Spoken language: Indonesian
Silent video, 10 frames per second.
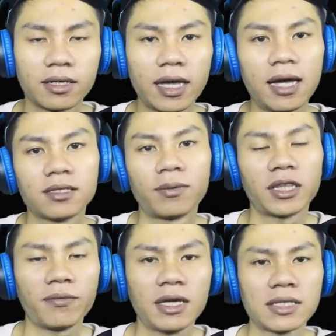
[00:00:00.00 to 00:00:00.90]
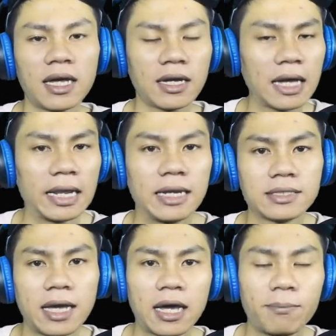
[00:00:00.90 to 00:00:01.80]
Ya, seperti biasa, kali
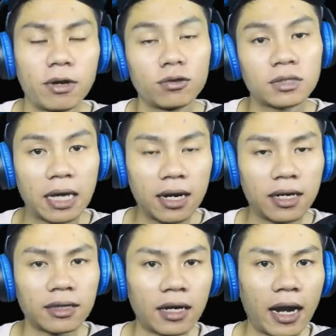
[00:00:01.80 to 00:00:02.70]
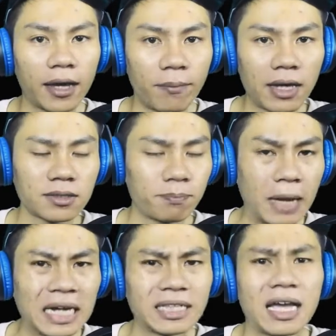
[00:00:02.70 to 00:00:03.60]
ini saya akan meneruskan Little Nightmares
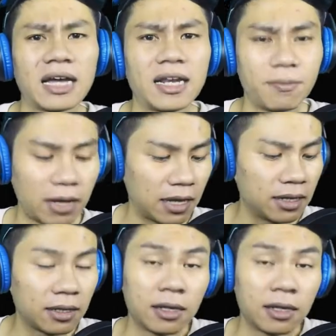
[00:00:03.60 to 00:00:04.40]
part yang kelima.